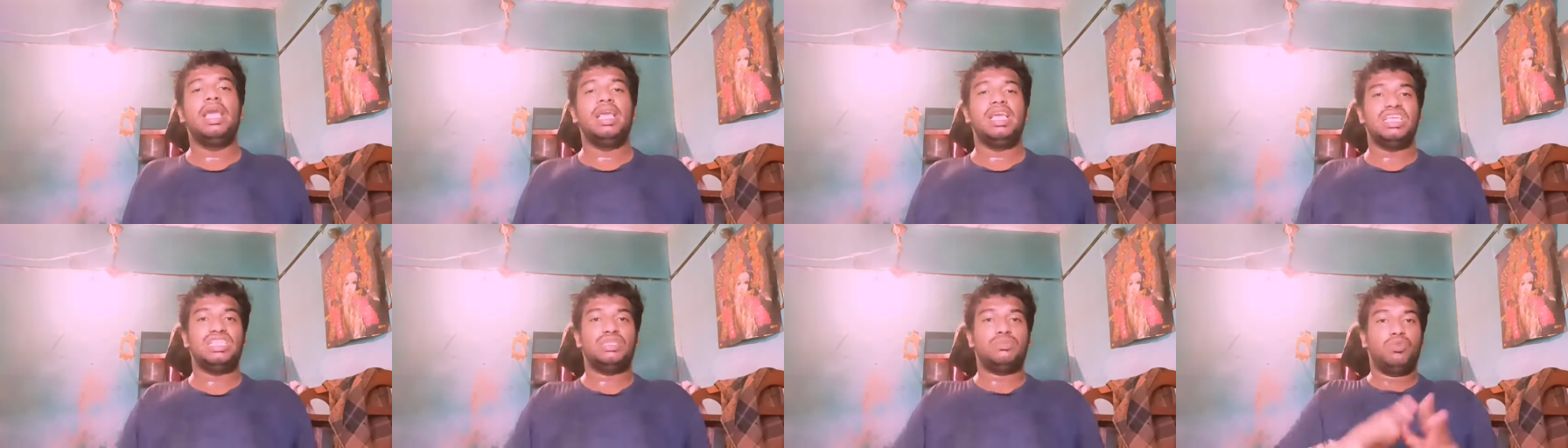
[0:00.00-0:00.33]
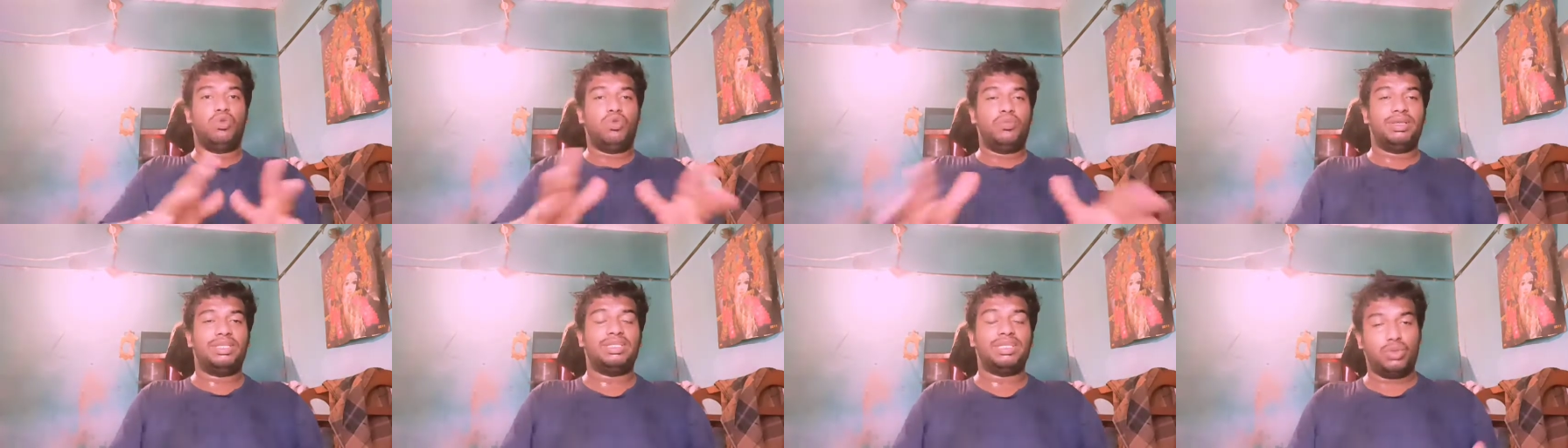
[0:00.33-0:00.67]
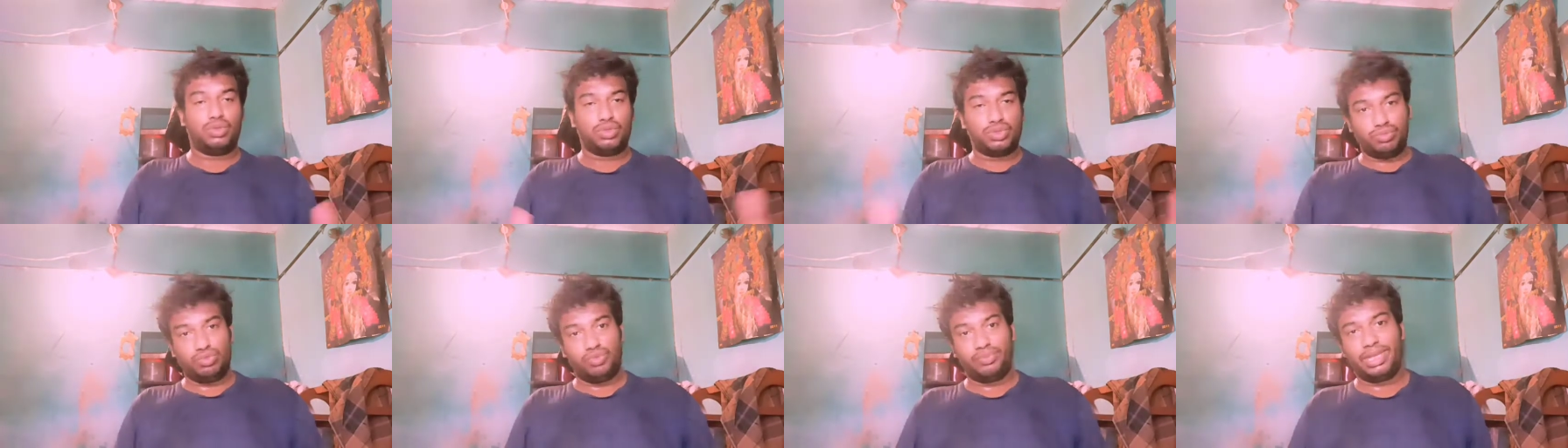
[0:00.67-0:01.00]
इस मूवी से
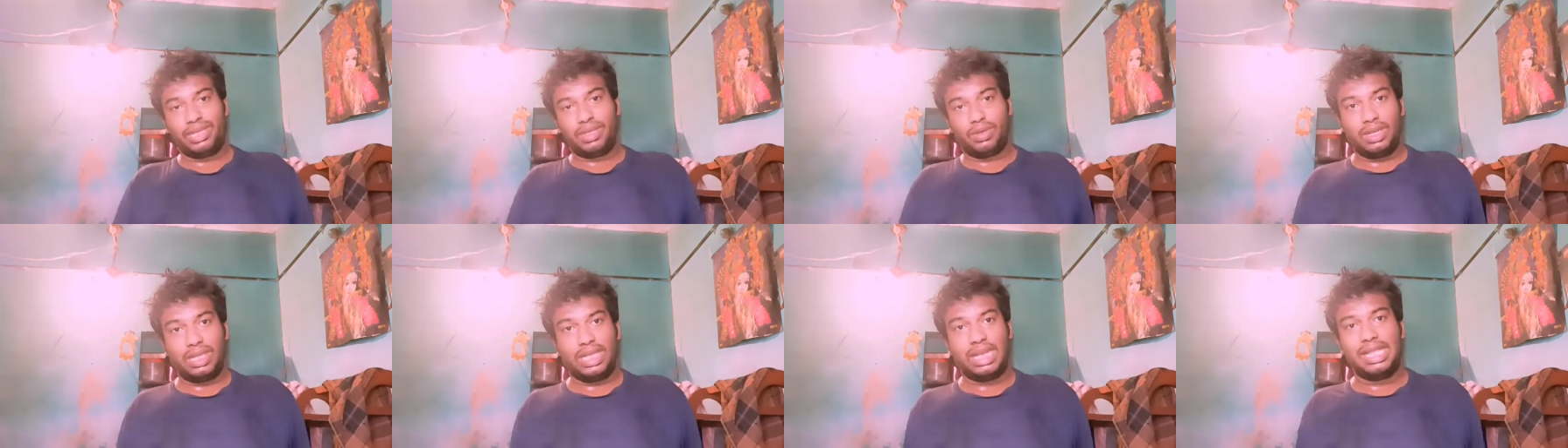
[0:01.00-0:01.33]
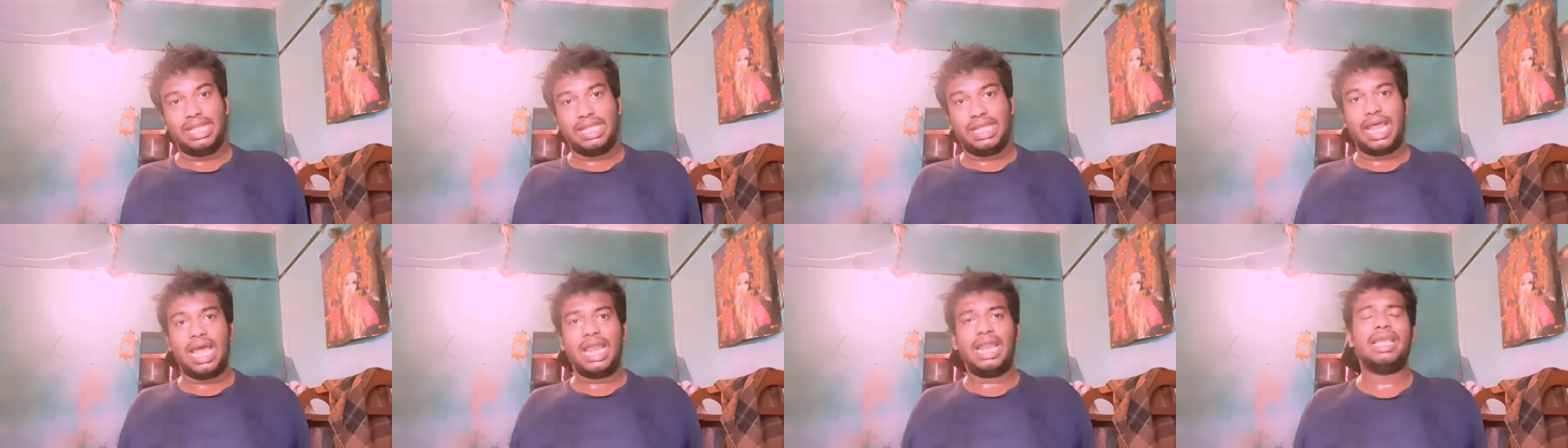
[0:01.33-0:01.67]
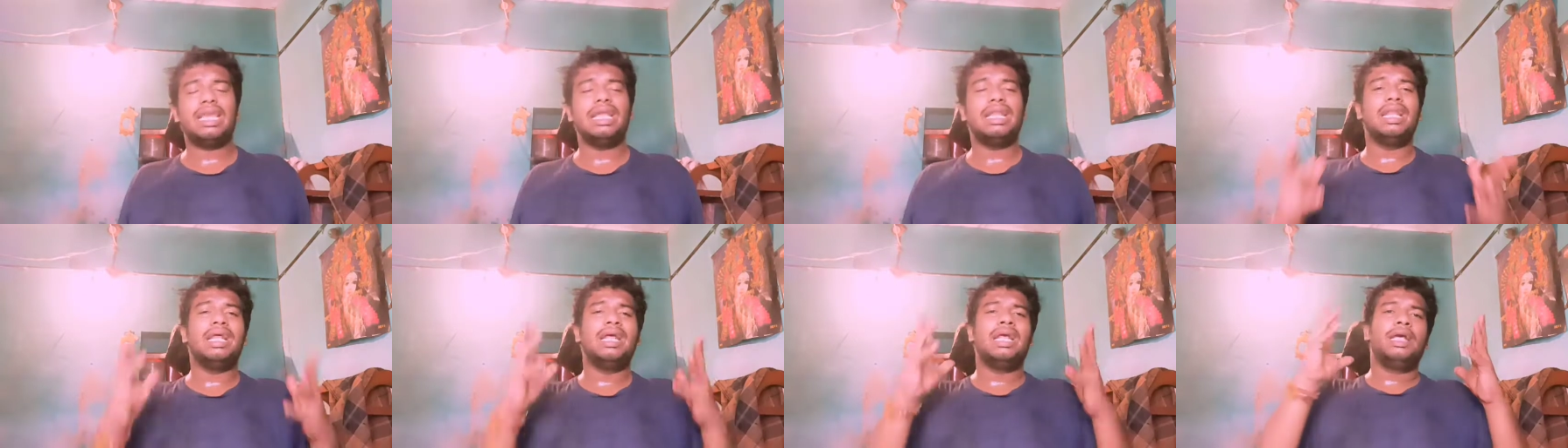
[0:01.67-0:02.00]
उस मूवी को ले देना लेकिन